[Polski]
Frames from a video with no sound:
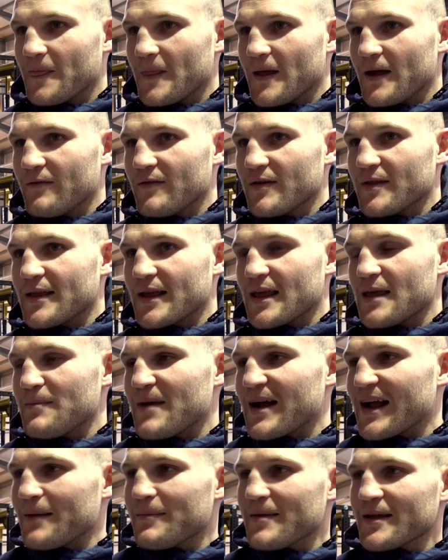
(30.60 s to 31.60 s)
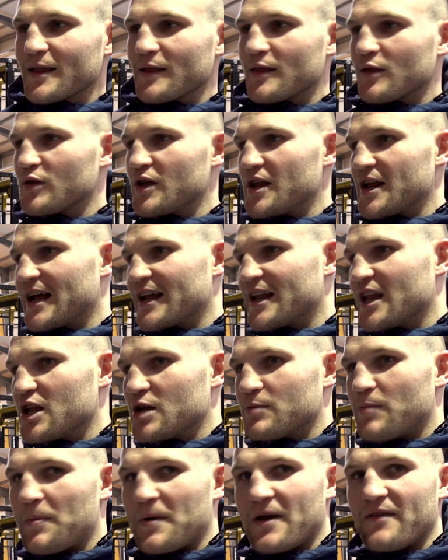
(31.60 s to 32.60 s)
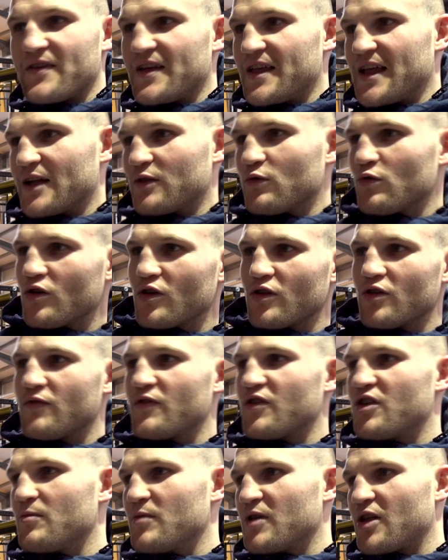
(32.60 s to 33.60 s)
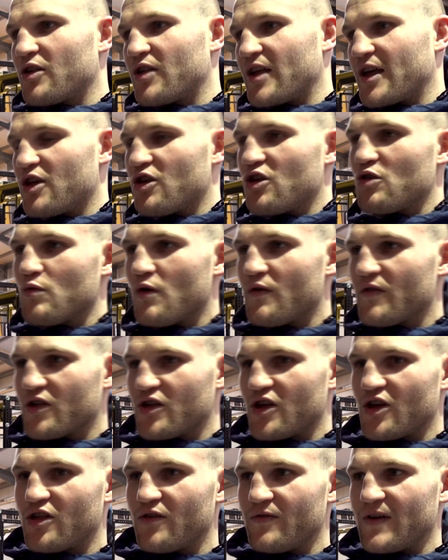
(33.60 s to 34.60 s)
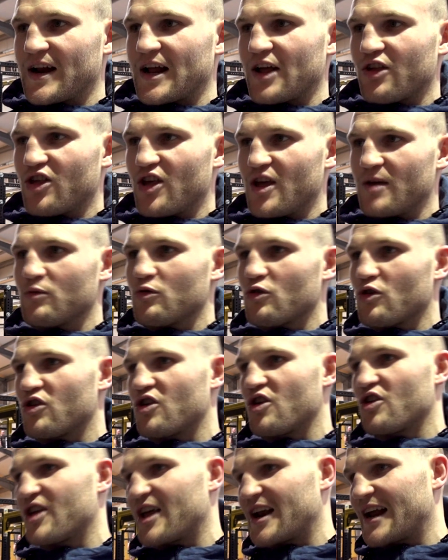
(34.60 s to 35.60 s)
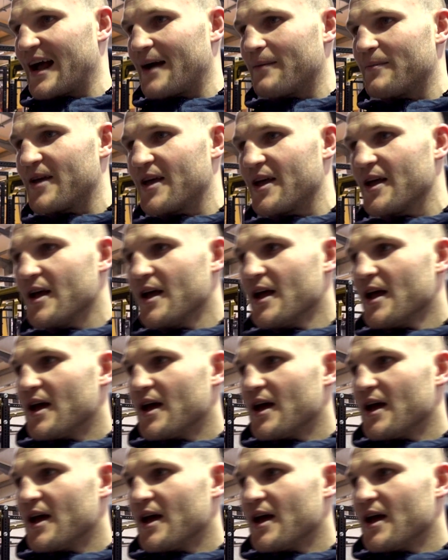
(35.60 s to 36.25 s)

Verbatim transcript: A więc takie mankamenty są delikatne do poprawienia. Dużo ćwiczymy też takich siłowych rzeczy, walka z cieniem, dużo z ciężarkami,